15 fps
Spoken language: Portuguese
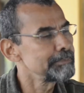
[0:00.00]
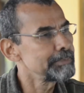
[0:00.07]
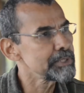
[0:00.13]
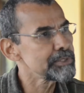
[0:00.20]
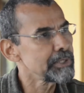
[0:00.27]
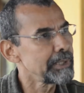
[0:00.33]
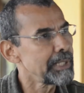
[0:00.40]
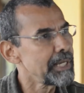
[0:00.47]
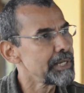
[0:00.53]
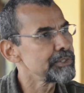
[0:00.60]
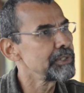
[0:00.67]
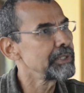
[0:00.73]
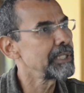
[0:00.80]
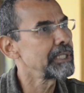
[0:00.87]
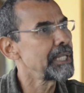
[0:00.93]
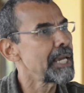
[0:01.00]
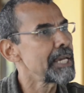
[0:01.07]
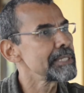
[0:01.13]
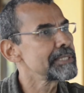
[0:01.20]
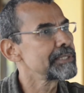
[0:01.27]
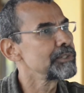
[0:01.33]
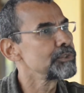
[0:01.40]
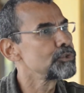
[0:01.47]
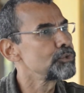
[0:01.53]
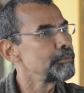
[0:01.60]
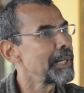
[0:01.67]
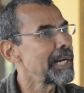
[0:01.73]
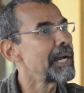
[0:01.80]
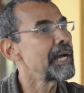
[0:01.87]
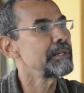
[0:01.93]
personagem que nasce de
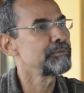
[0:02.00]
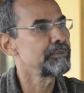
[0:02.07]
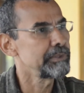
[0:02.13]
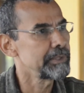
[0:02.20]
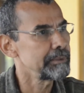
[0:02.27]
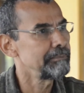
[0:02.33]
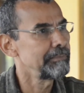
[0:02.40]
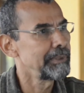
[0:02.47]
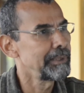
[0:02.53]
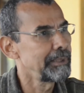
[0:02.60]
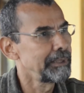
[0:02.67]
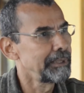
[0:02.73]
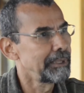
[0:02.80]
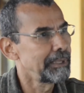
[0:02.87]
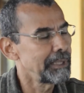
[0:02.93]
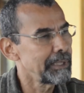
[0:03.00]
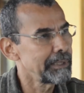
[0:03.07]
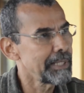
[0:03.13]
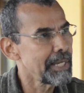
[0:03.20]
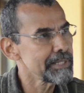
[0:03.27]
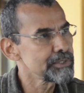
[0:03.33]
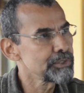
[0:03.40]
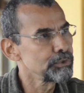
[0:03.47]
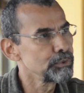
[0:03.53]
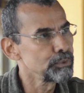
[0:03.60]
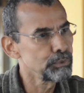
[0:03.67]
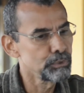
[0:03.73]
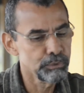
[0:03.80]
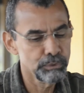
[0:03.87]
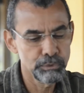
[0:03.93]
uma árvore. Ela nasce do,
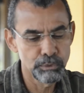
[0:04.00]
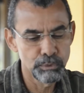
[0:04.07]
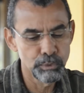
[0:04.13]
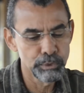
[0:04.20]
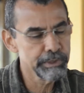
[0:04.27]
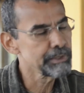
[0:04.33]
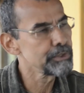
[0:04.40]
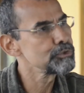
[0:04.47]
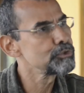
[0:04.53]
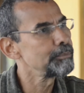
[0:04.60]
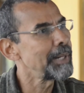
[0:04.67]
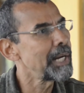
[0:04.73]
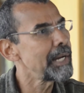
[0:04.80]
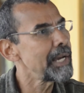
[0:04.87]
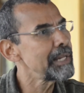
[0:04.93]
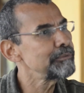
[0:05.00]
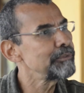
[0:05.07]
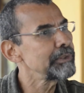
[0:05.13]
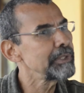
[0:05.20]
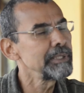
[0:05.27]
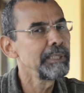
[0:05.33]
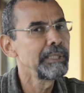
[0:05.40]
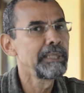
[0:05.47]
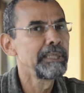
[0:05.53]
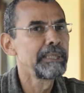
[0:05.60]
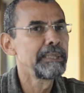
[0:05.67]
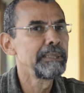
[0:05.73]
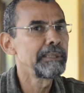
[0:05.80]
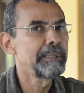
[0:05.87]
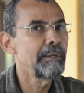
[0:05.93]
do, do útero de uma árvore
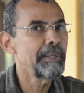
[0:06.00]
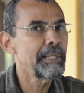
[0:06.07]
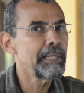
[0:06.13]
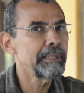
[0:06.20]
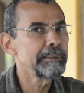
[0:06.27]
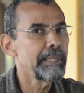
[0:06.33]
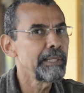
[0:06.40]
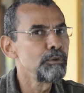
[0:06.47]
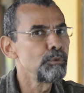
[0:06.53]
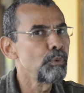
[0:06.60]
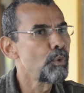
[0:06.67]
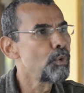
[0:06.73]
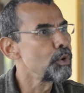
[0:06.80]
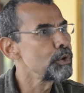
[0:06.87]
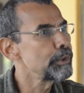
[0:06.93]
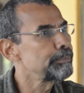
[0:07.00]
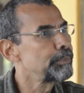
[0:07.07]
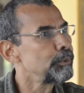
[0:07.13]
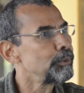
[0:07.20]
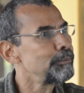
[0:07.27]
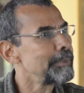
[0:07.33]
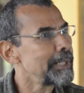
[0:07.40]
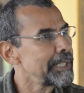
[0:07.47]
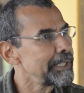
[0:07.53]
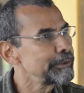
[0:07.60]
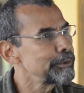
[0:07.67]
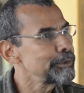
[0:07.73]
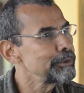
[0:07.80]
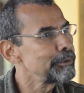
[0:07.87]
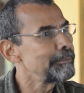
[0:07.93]
então ela tem um corpo
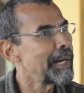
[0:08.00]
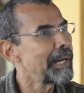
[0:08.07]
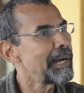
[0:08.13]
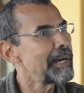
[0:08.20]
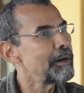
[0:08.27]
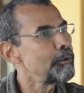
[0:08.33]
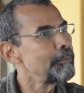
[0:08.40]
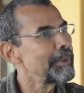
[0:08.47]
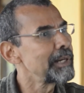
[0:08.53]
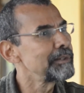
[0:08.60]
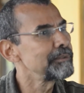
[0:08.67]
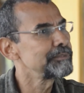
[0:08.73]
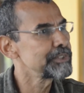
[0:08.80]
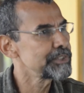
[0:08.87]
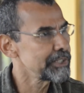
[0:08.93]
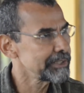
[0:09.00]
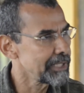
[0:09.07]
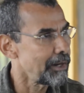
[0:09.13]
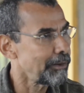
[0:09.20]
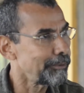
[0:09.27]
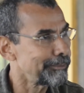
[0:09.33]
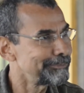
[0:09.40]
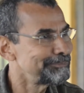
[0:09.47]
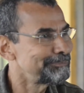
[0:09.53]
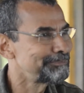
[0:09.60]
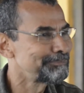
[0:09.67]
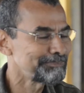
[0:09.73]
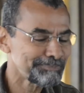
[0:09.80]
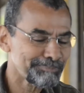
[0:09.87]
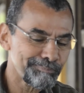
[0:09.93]
humano e uma alma vegetal.
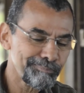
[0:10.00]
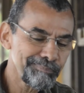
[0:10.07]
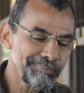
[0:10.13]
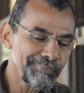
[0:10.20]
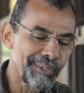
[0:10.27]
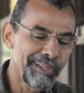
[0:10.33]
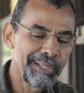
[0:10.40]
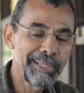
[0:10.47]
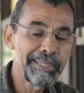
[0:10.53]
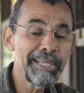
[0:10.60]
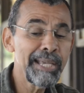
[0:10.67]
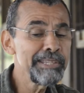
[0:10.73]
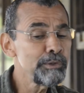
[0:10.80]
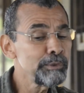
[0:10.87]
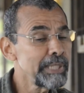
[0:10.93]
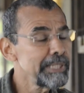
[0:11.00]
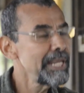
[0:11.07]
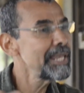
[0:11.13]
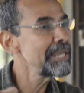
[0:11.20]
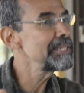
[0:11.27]
E aí eu criei